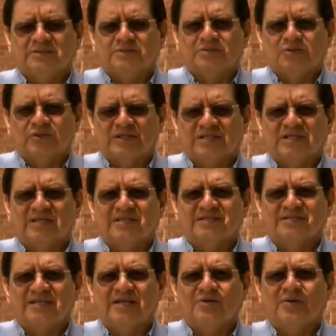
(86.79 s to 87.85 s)
con ese
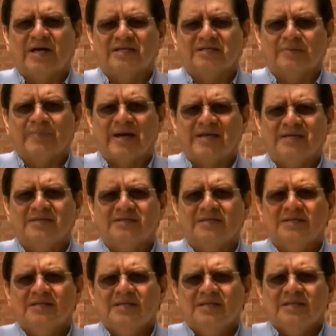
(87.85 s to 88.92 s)
destino a ese país.
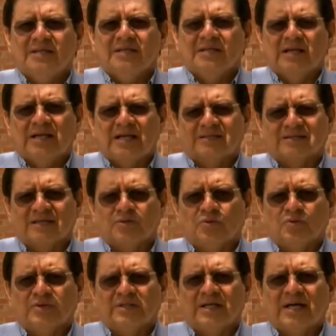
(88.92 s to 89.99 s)
La
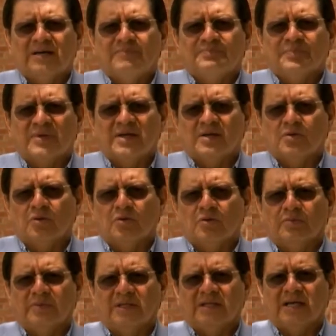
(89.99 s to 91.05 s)
segunda
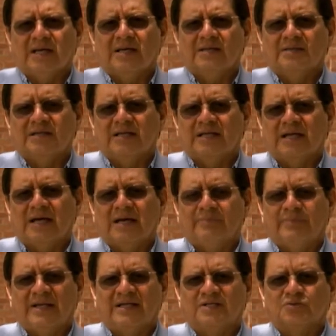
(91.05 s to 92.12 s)
economía era
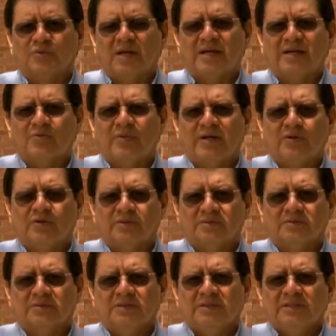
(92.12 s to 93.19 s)
Venezuela-Ecuador.
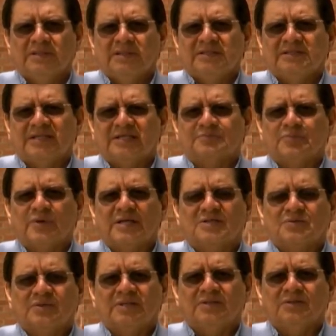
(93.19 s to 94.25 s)
Después,
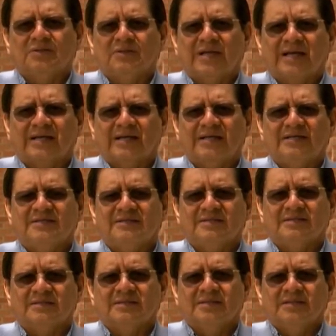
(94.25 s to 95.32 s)
cuando la
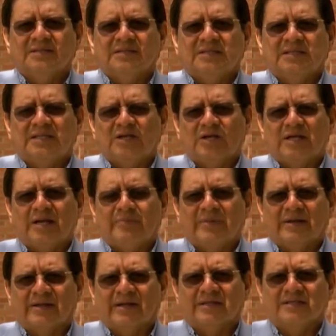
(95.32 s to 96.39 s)
crisis y la
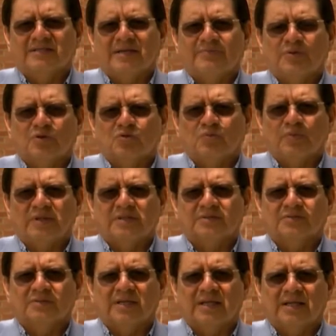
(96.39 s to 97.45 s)
emergencia, por
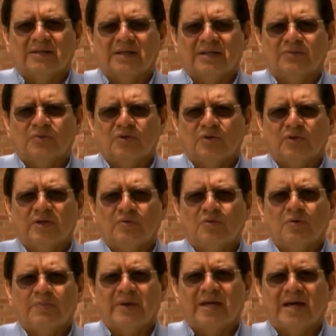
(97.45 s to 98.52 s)
supuesto, de la Unión
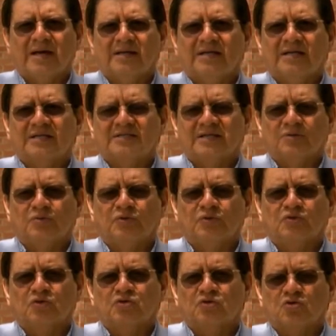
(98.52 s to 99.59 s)
Europea, el segundo
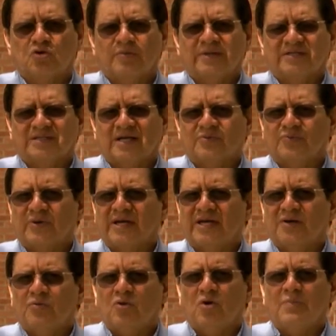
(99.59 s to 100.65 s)
socio comercial fue
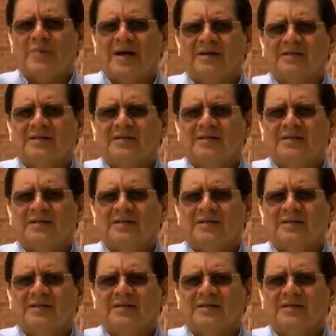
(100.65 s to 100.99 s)
Europa.